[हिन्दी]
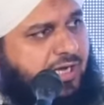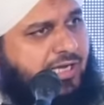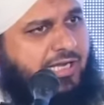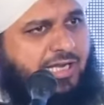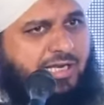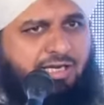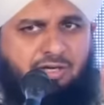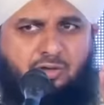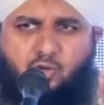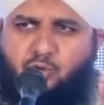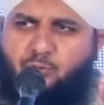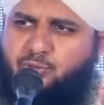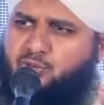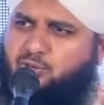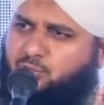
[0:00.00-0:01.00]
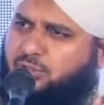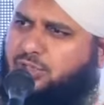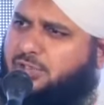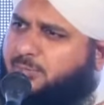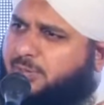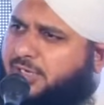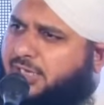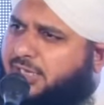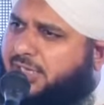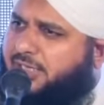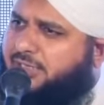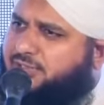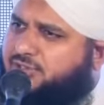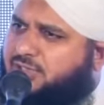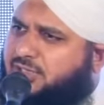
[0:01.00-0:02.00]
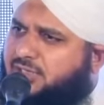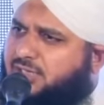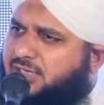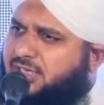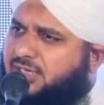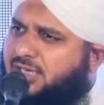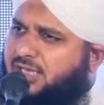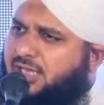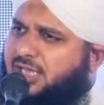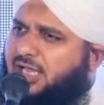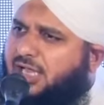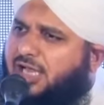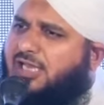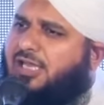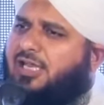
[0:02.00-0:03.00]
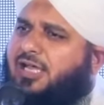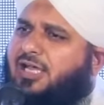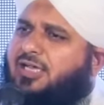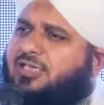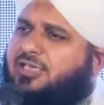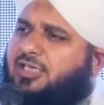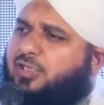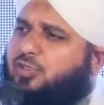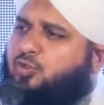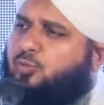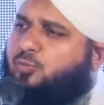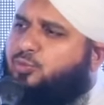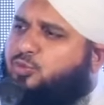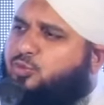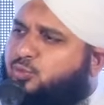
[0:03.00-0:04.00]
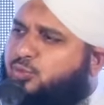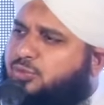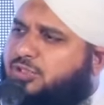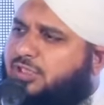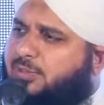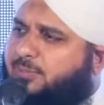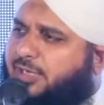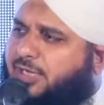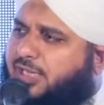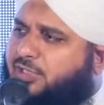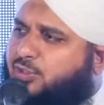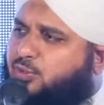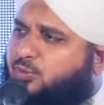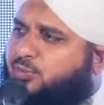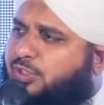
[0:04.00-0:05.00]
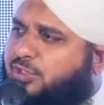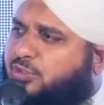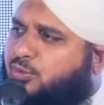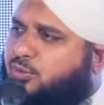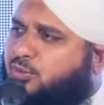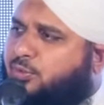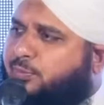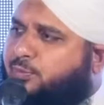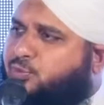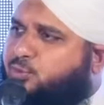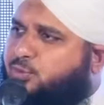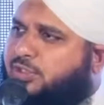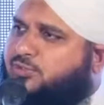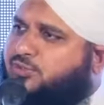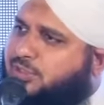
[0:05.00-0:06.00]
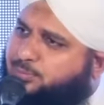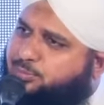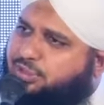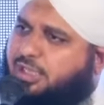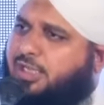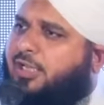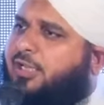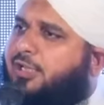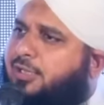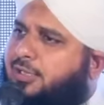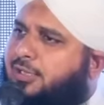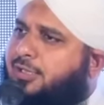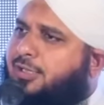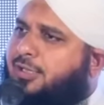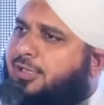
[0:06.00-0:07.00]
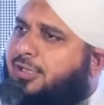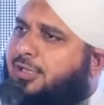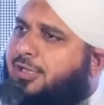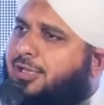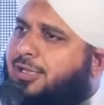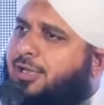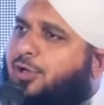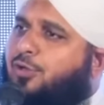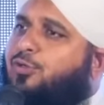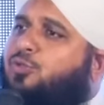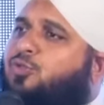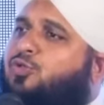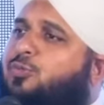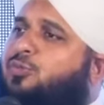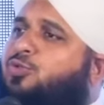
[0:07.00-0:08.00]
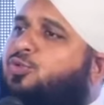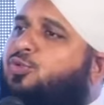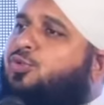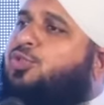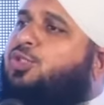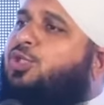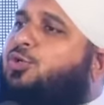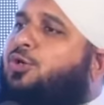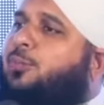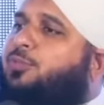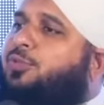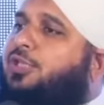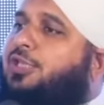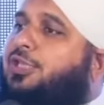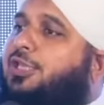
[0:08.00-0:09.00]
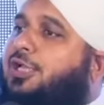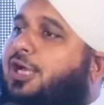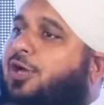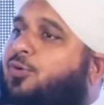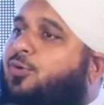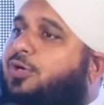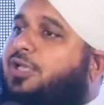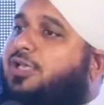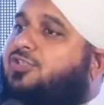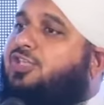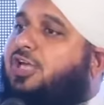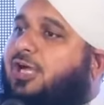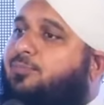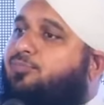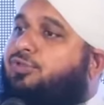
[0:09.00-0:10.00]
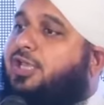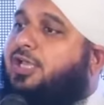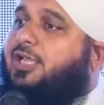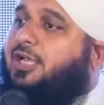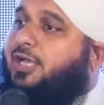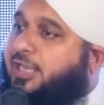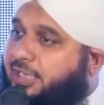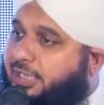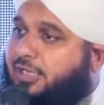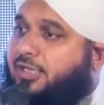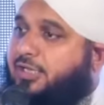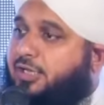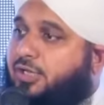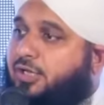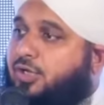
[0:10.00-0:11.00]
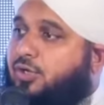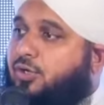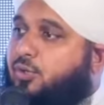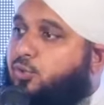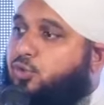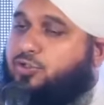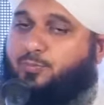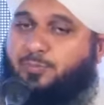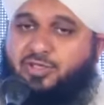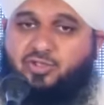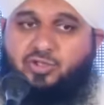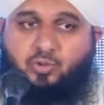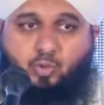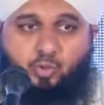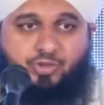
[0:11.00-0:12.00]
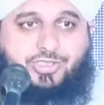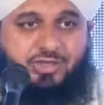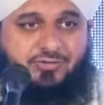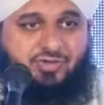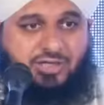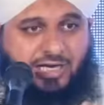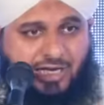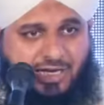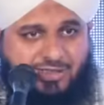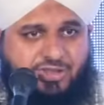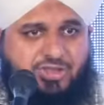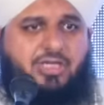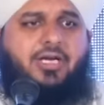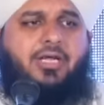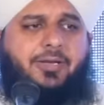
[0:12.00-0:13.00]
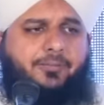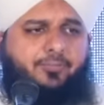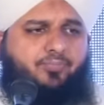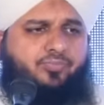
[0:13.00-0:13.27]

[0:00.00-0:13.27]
अल्लाह ने खूबसूरत बनाया इसे अल्लाह की खूबसूरती बनाई हुई को खूबसूरत समझें और उस खूबसूरती को अपनी निगाहों के सामने करें उसमें से हुसन तलाश करें